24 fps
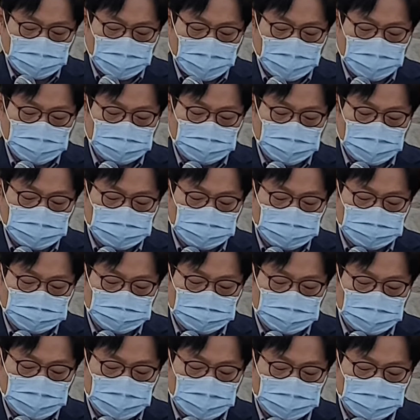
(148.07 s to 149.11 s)
예후의
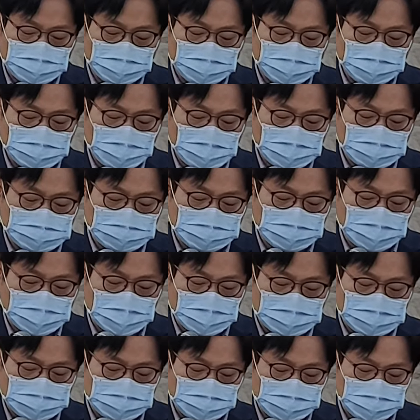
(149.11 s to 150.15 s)
손자 여호아스의
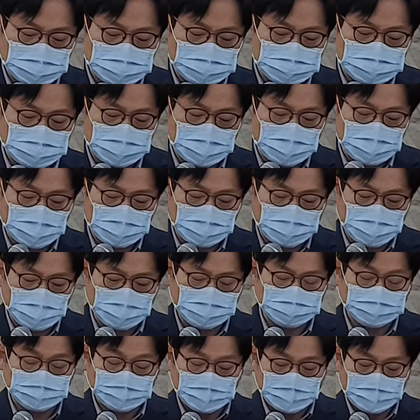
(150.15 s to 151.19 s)
아들 이스라엘의
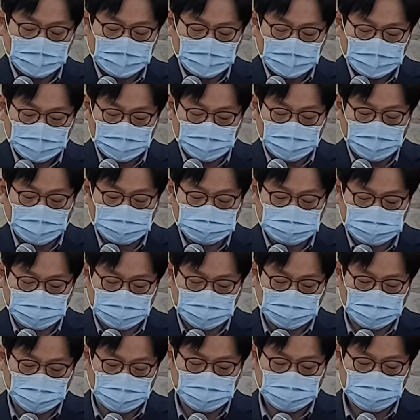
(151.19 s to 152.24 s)
왕
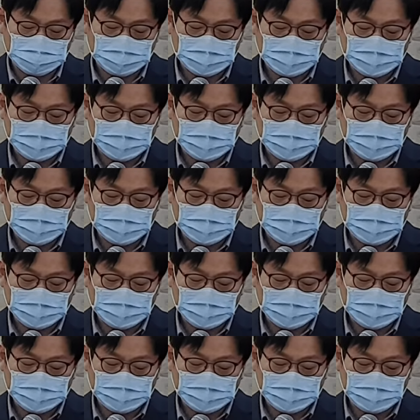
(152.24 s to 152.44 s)
요아스에게